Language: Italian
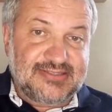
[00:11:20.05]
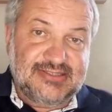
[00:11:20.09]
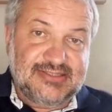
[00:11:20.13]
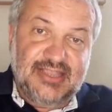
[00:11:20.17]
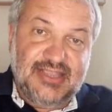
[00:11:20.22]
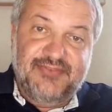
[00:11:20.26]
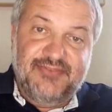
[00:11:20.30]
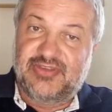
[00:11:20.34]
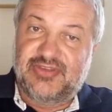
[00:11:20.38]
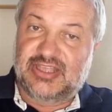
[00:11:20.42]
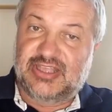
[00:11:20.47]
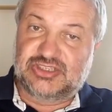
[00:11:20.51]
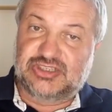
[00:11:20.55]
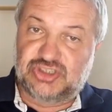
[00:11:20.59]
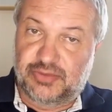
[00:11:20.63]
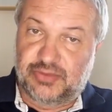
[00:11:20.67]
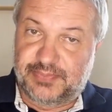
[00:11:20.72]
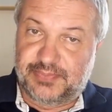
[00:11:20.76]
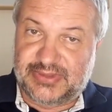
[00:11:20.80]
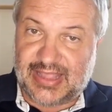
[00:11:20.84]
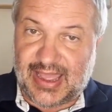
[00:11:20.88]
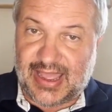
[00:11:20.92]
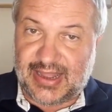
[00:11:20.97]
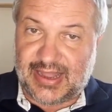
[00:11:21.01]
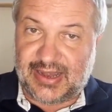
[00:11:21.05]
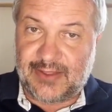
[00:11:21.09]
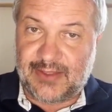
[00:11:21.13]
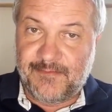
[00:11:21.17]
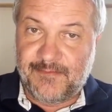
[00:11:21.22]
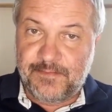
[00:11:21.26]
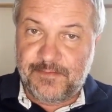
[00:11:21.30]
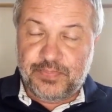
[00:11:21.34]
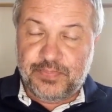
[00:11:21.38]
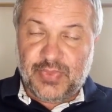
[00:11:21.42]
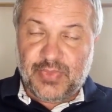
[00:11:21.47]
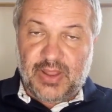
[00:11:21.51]
se invece optare
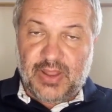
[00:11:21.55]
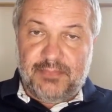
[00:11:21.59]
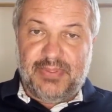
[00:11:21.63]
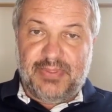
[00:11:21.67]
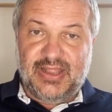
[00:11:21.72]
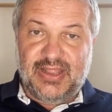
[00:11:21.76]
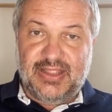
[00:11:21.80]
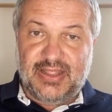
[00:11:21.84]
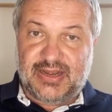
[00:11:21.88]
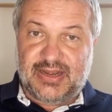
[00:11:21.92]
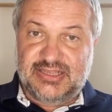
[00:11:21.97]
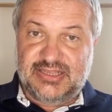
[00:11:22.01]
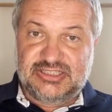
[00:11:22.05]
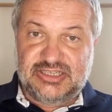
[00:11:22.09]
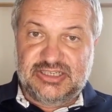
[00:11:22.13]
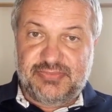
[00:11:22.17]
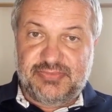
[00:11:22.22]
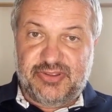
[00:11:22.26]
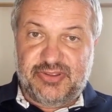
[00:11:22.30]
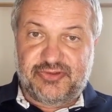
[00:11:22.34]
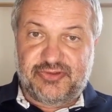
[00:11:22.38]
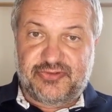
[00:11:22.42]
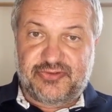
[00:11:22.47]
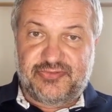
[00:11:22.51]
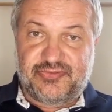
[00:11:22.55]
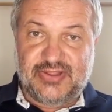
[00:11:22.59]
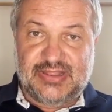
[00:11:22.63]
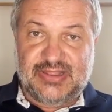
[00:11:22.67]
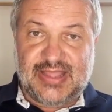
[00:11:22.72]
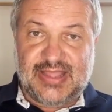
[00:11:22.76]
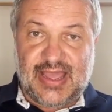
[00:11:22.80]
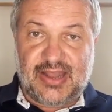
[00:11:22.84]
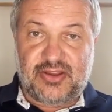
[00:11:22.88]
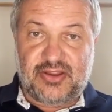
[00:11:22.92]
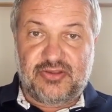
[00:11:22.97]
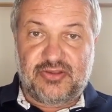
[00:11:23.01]
per il regime
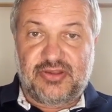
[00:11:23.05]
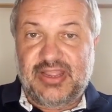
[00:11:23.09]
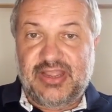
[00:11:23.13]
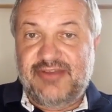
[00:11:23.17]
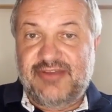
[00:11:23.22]
forfettario.